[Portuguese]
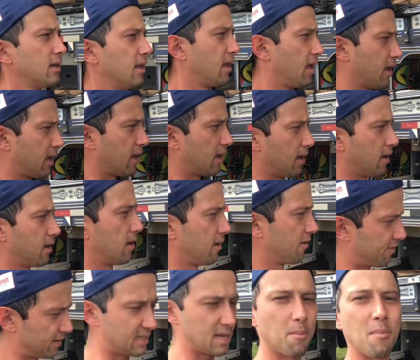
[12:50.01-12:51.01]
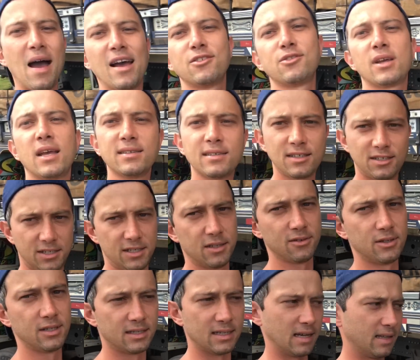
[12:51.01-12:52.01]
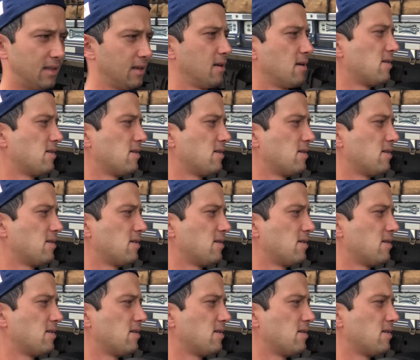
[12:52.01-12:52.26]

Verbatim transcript: Tem que fazer mais do que existir, gurizada.